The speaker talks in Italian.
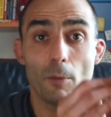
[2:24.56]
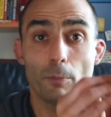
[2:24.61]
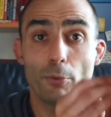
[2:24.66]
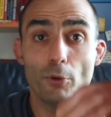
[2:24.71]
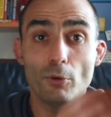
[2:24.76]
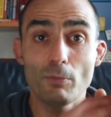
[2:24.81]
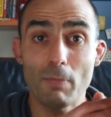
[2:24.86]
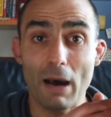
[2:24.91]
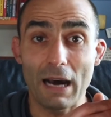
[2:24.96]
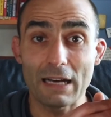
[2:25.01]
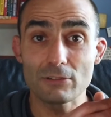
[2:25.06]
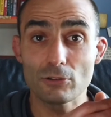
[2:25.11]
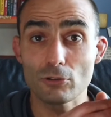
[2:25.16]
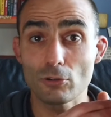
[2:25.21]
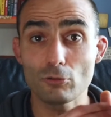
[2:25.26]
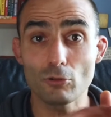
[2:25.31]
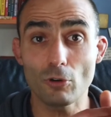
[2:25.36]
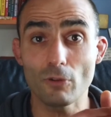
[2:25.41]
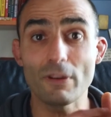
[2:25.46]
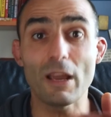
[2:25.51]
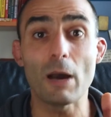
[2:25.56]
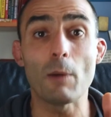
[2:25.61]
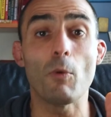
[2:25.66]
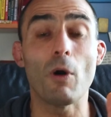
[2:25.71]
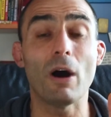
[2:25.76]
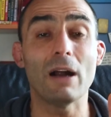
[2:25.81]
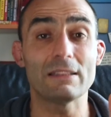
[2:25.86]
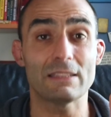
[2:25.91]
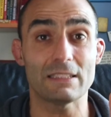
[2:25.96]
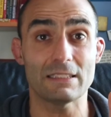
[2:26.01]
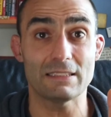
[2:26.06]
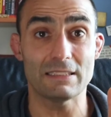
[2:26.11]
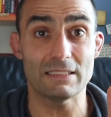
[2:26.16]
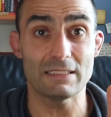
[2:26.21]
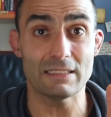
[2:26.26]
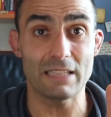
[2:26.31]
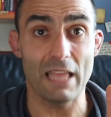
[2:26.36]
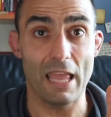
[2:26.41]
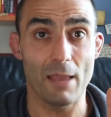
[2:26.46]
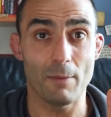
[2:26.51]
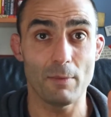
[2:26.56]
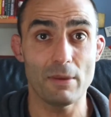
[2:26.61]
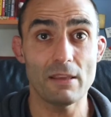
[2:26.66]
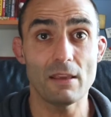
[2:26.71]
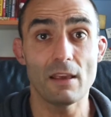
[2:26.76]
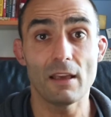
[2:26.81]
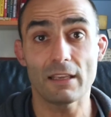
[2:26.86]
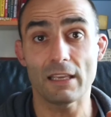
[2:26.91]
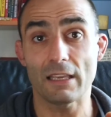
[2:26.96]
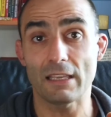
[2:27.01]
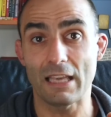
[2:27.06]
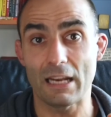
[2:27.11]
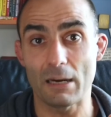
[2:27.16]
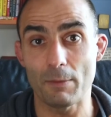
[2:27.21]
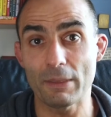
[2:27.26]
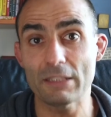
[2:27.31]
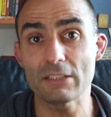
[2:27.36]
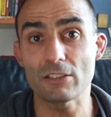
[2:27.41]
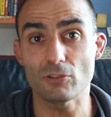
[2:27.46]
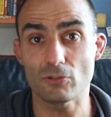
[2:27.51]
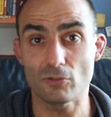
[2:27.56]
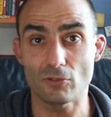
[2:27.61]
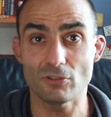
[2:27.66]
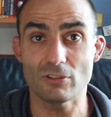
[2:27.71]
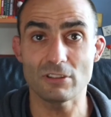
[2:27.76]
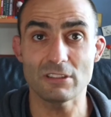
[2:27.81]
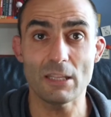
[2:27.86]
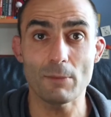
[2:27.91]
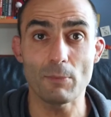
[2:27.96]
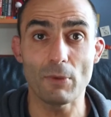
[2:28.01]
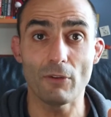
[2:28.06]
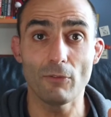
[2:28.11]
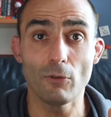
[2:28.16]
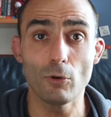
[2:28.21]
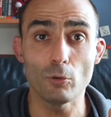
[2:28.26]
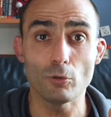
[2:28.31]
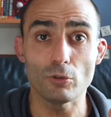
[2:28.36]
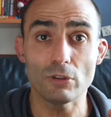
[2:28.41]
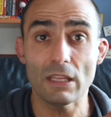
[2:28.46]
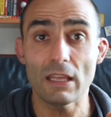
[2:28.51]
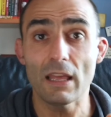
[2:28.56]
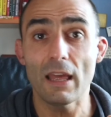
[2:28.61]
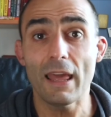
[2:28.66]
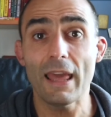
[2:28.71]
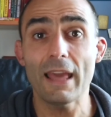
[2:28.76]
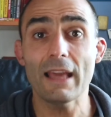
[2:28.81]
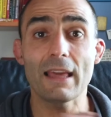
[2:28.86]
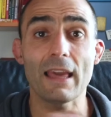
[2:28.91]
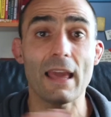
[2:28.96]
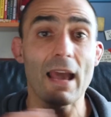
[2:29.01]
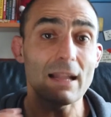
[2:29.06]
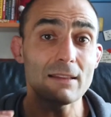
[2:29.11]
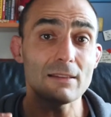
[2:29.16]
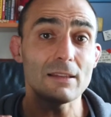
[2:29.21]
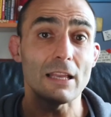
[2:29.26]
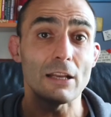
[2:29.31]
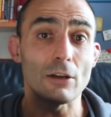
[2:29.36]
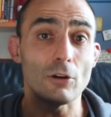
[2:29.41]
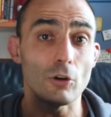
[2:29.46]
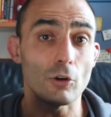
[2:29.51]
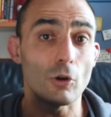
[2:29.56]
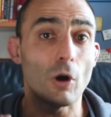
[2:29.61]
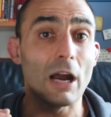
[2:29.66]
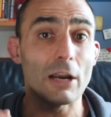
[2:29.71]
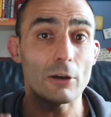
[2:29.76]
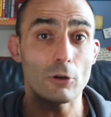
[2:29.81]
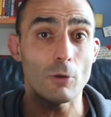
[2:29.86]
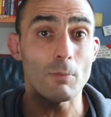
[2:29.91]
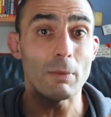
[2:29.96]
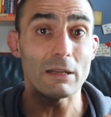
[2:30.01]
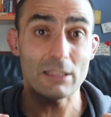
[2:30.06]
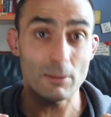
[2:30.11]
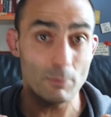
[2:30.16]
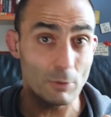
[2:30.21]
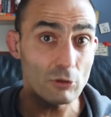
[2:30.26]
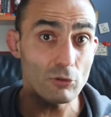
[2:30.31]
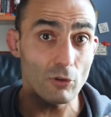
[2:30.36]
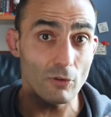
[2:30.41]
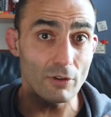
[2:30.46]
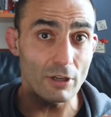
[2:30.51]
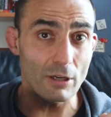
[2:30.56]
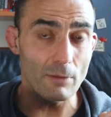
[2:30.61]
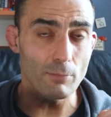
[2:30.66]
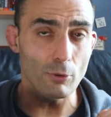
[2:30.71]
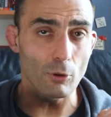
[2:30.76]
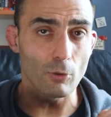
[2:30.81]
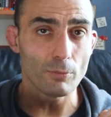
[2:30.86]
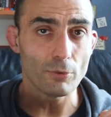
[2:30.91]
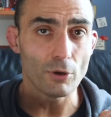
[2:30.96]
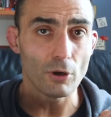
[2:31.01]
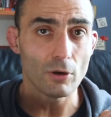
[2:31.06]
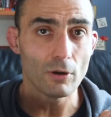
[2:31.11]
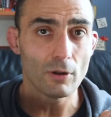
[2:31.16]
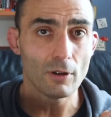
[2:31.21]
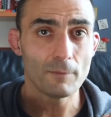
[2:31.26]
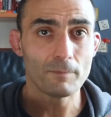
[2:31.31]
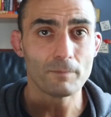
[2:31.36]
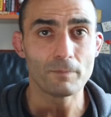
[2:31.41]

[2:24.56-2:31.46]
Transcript: Più in basso troviamo altri sistemi, che chiaramente sono sistemi evoluti e che attengono al combattimento vero e proprio.